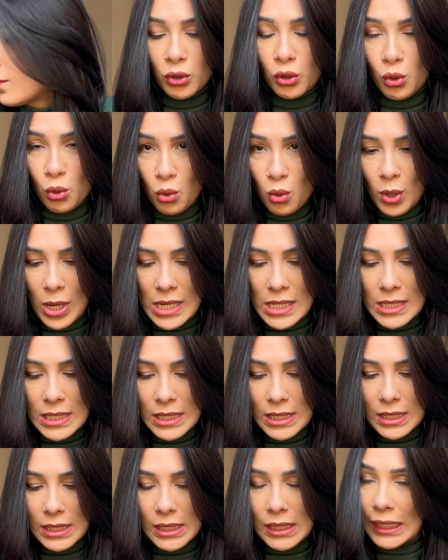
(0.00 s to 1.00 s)

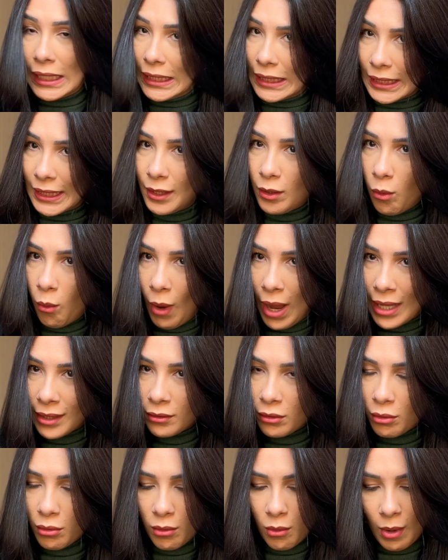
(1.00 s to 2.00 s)
duas e
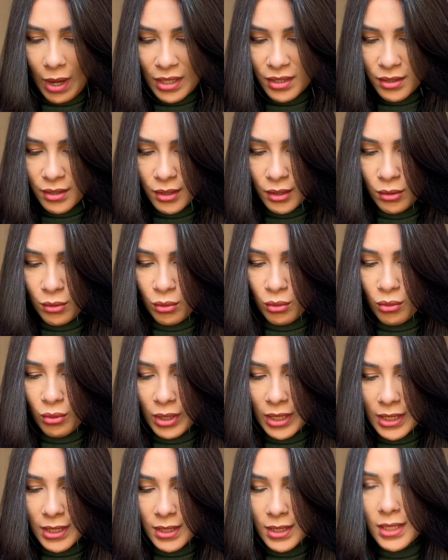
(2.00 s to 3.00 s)
quatro, quase
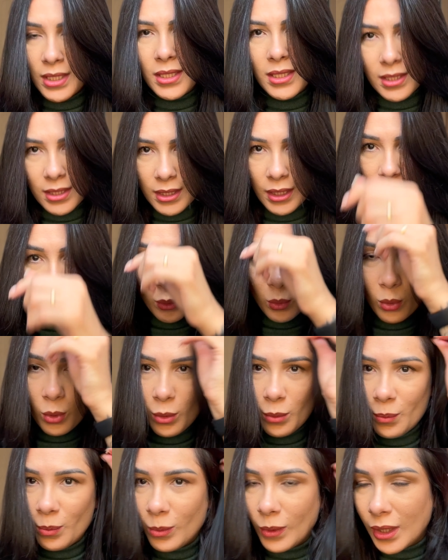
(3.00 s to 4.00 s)
duas e
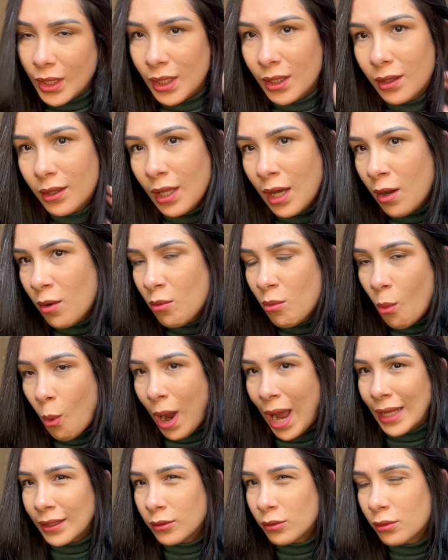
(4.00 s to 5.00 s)
cinco, então,
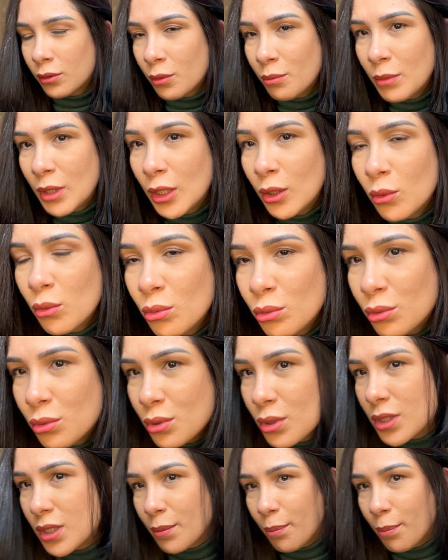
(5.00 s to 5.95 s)
quatro minutos e